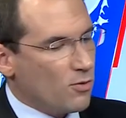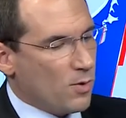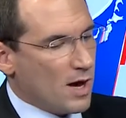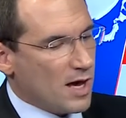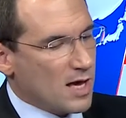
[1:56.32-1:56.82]

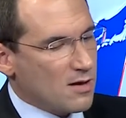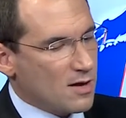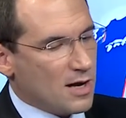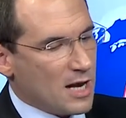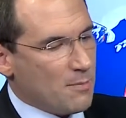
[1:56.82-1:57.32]

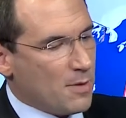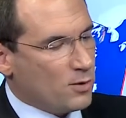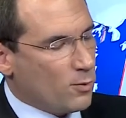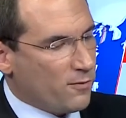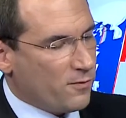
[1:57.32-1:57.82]
ولما
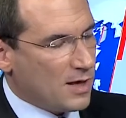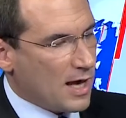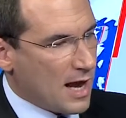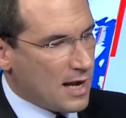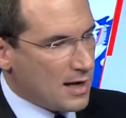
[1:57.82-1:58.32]

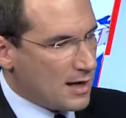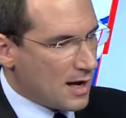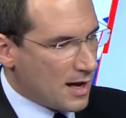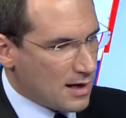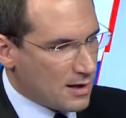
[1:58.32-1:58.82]
توفي
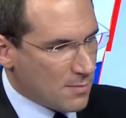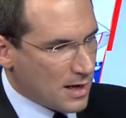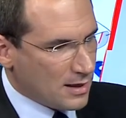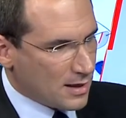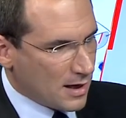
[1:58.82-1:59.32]

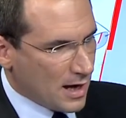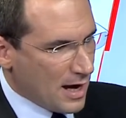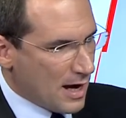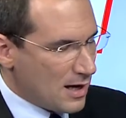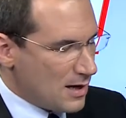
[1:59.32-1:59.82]
الملك
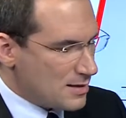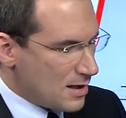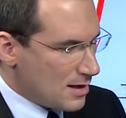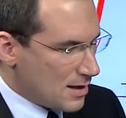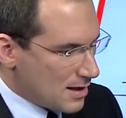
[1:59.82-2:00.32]
العاهل
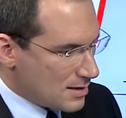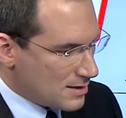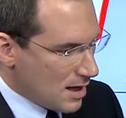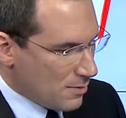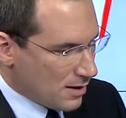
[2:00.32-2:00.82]

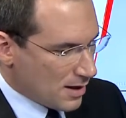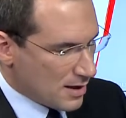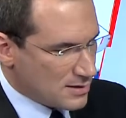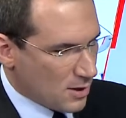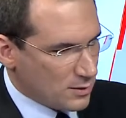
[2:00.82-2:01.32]
السابق
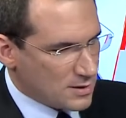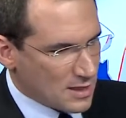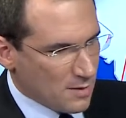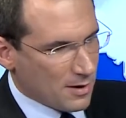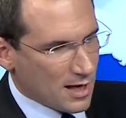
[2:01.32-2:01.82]
السعودي
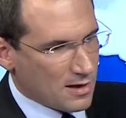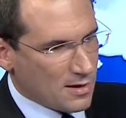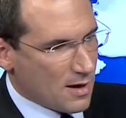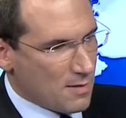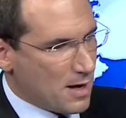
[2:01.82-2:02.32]
السابق
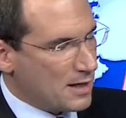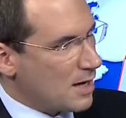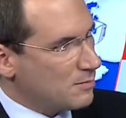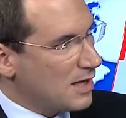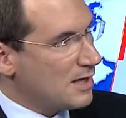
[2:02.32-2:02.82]
الملك عبد